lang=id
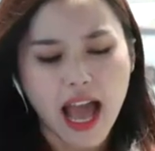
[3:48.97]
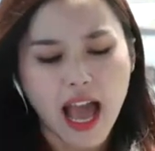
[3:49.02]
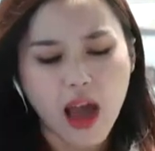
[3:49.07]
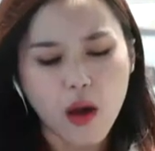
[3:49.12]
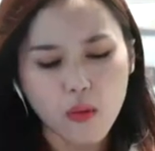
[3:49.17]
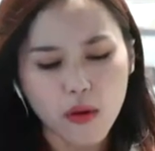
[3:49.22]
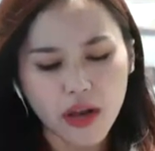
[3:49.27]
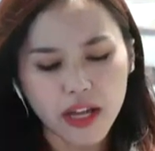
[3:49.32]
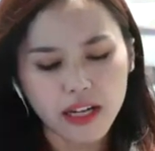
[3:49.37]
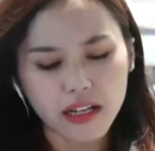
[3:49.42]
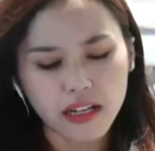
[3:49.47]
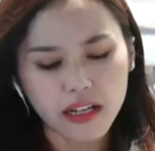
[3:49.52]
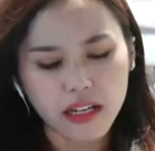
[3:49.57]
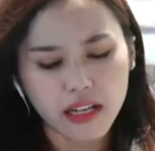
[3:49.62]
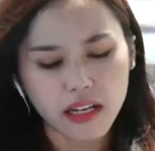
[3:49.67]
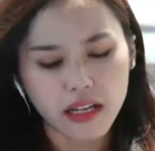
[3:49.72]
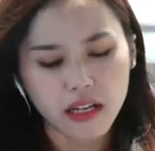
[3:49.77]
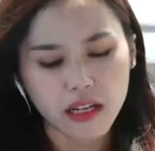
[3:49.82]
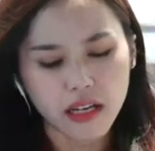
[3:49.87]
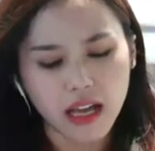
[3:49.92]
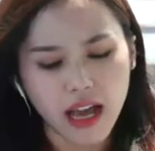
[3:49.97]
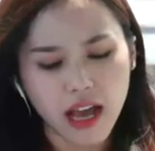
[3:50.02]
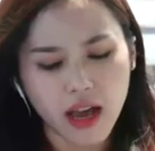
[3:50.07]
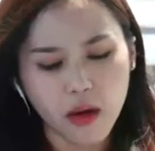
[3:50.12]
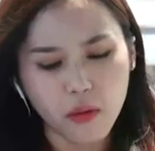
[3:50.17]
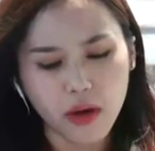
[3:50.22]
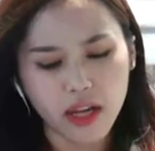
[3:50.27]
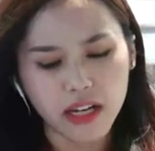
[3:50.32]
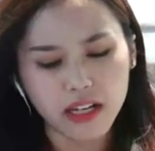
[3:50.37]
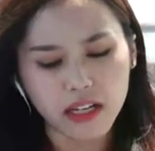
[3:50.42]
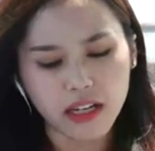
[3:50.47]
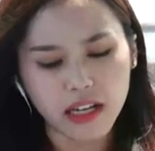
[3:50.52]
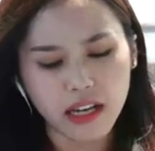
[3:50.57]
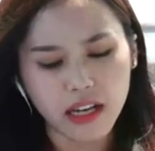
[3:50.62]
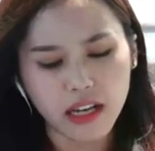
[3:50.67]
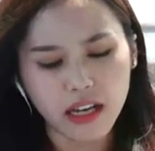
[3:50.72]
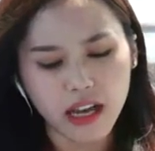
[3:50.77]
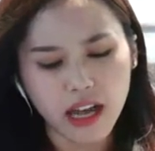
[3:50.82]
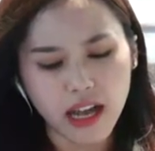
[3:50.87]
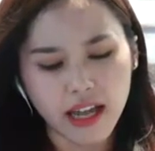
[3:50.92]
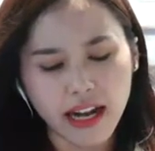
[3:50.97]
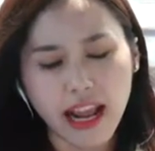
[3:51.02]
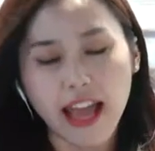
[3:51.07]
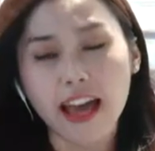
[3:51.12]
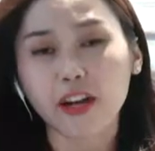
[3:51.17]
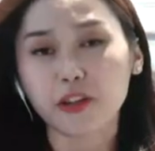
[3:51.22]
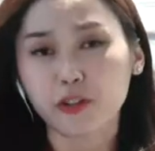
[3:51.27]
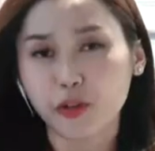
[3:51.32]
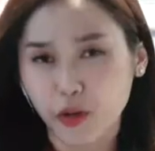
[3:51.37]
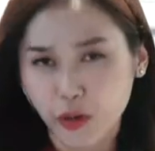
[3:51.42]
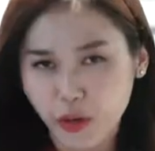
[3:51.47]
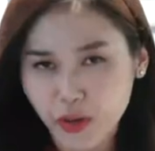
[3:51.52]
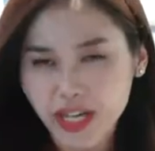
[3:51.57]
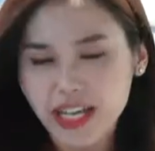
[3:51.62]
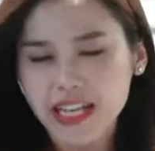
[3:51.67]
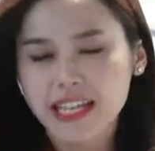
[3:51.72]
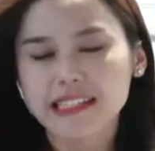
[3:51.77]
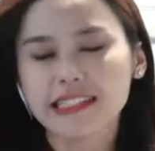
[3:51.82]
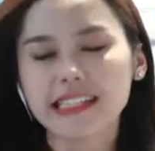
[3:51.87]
Awan Awan Rahargo